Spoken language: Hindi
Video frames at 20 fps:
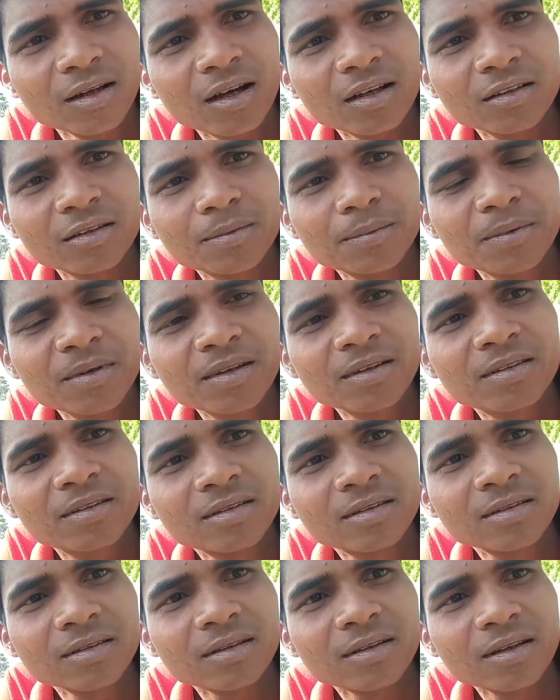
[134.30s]
दस बीस
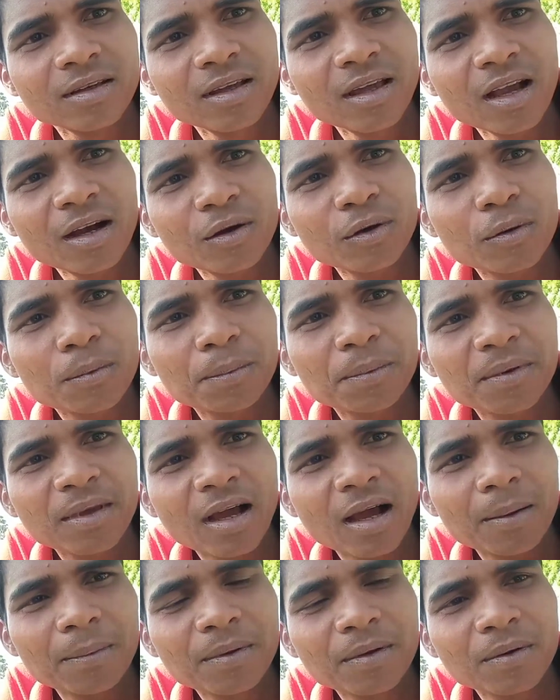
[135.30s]
एक
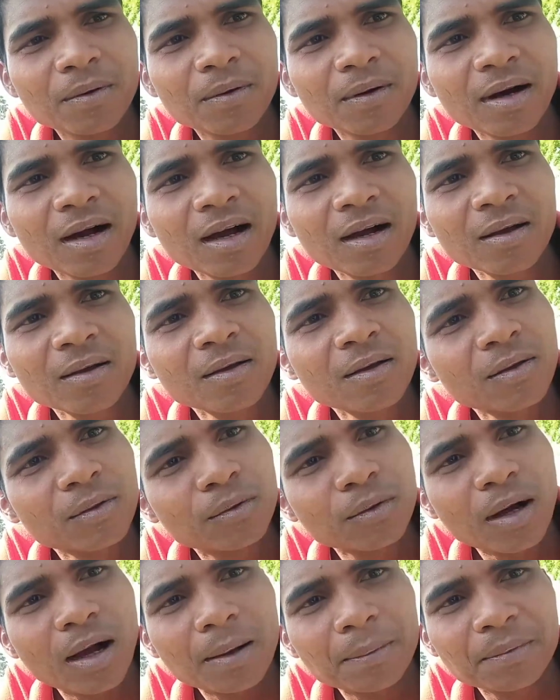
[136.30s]
रुपया भी होगा
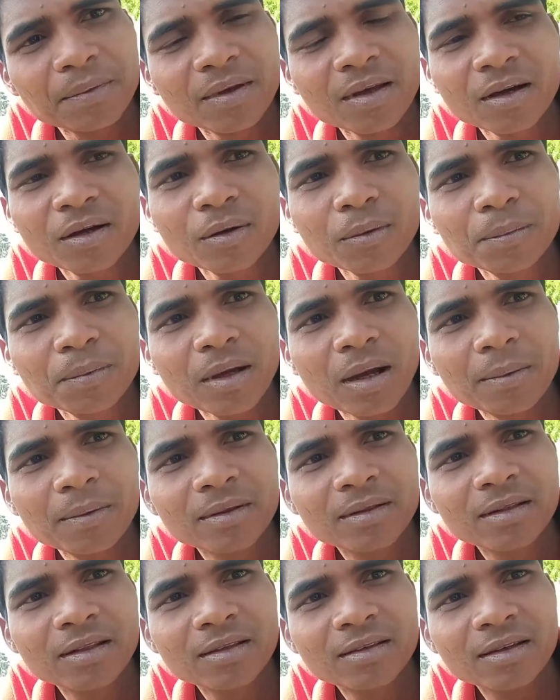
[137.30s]
तो आप एक रुपया
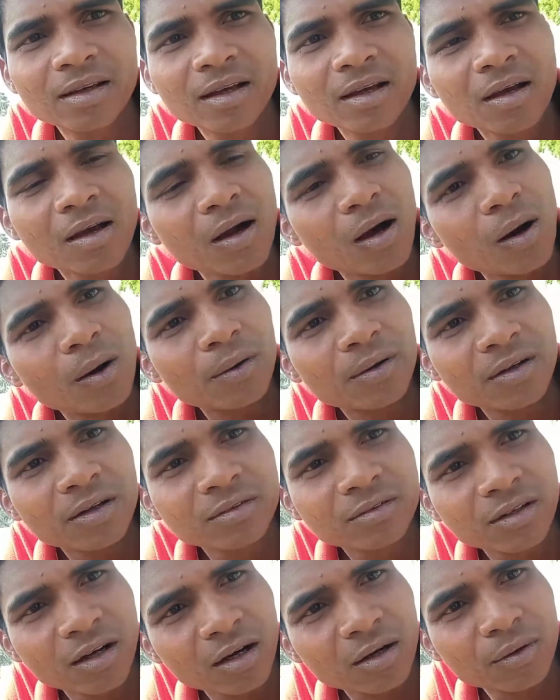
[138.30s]
भी दीजिए और ये
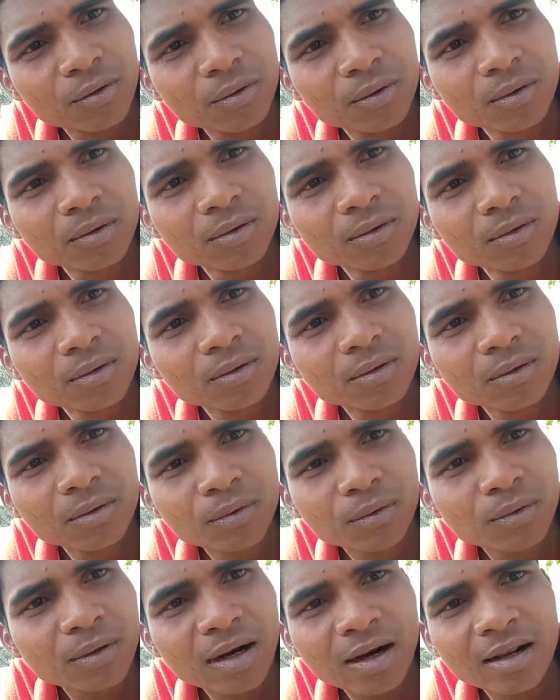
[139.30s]
जग
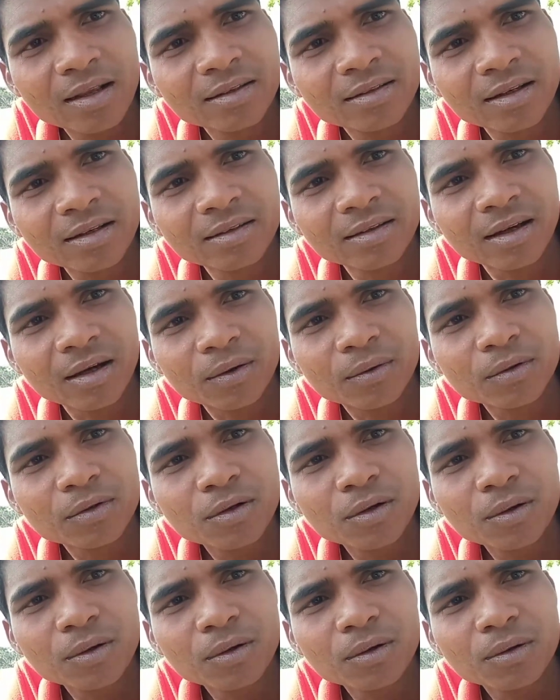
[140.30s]
रुकना नहीं चाहिए
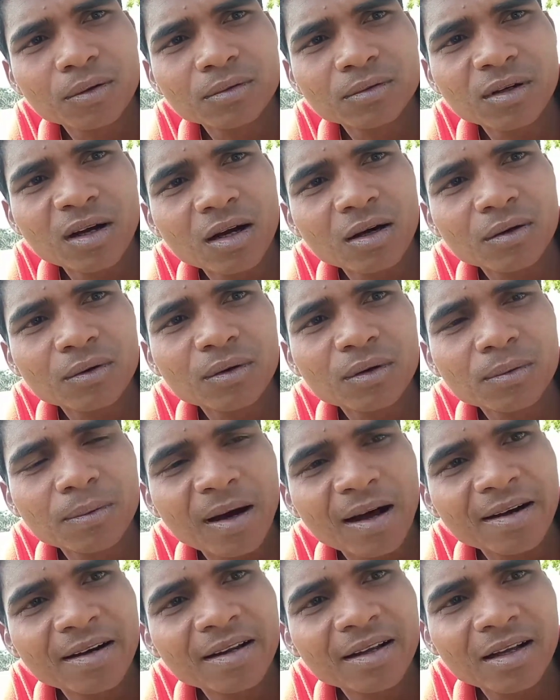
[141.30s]
कुछ लोग जग
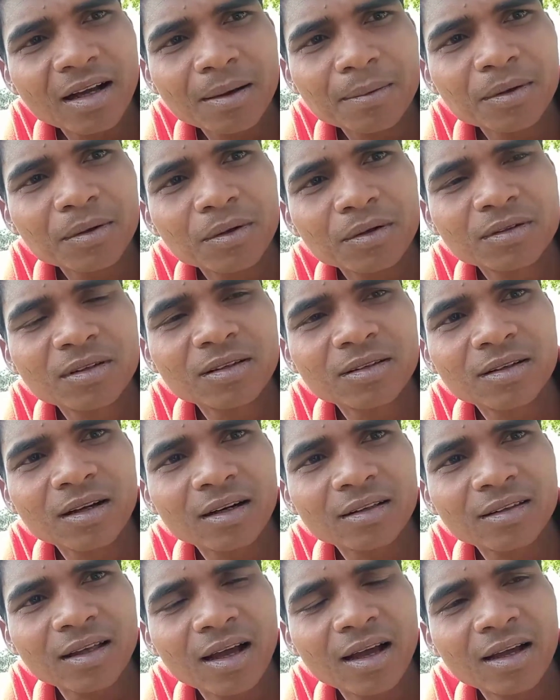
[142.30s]
रुकवाने का भी कोशिश
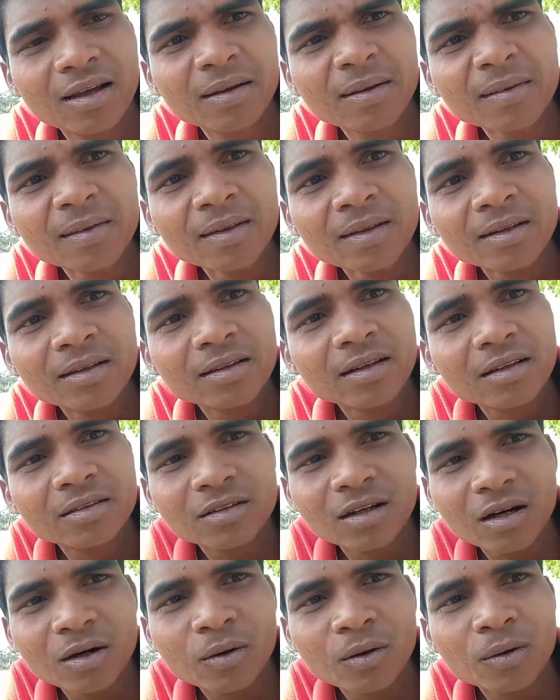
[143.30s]
करता है
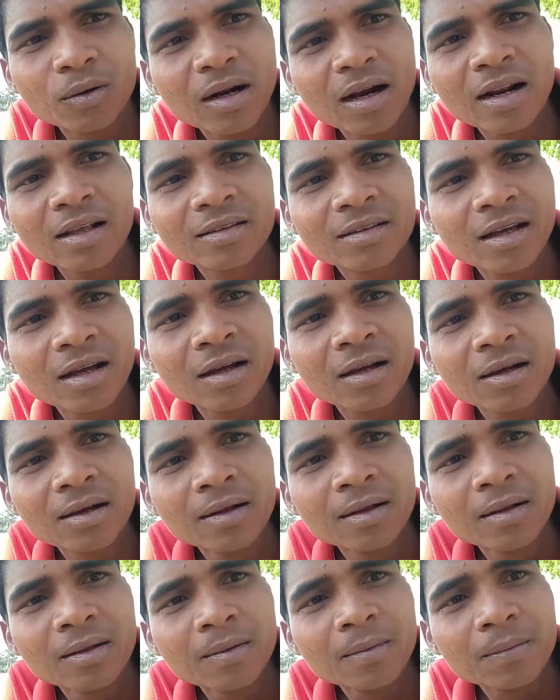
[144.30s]
जग होना नहीं
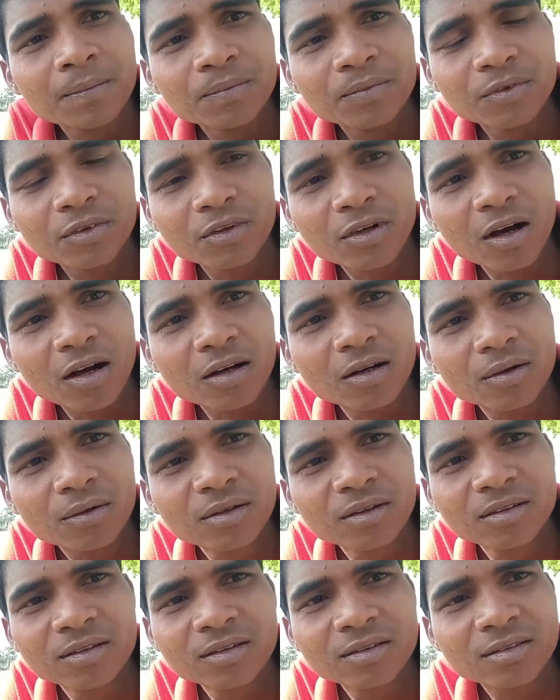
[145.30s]
चाहिए जग
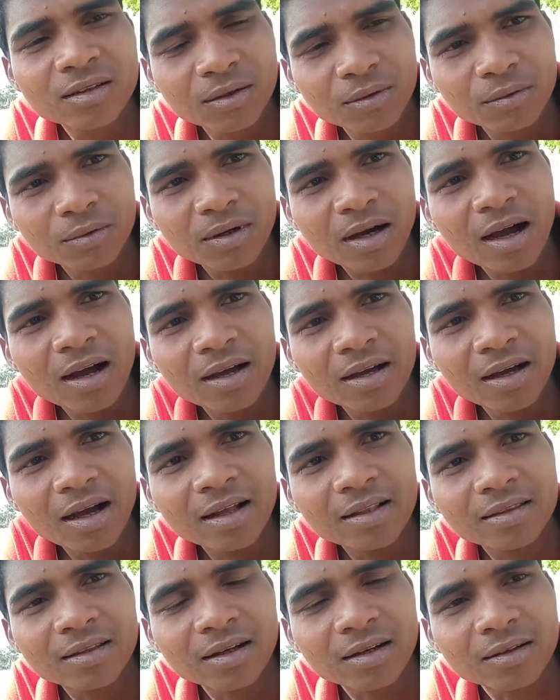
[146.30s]
किसी से रुका है
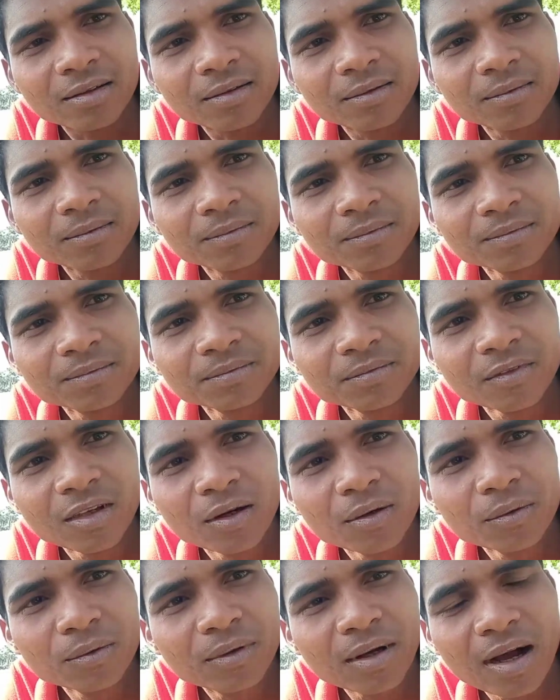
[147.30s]
आज तक
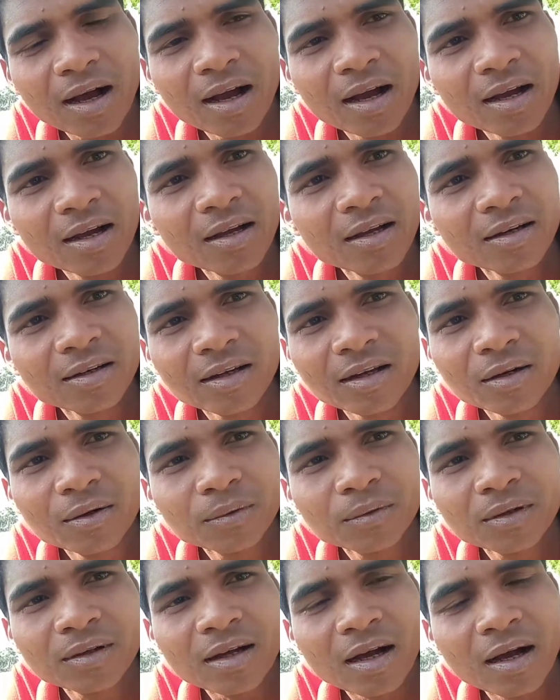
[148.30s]
न रुका है नहीं
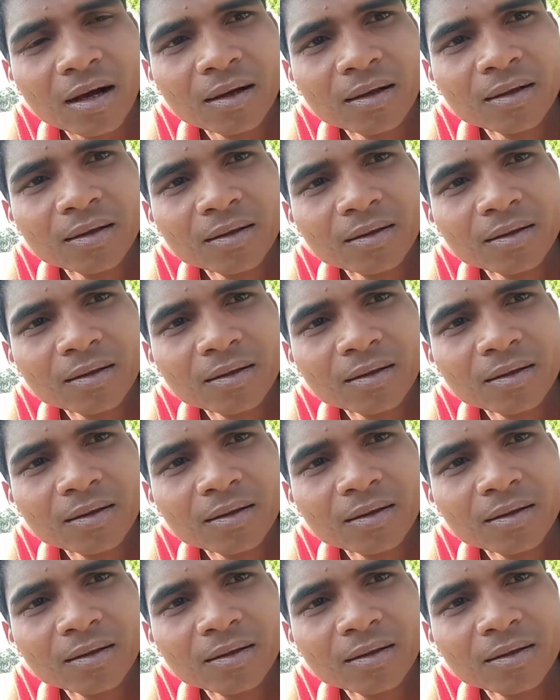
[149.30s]
रुकेगा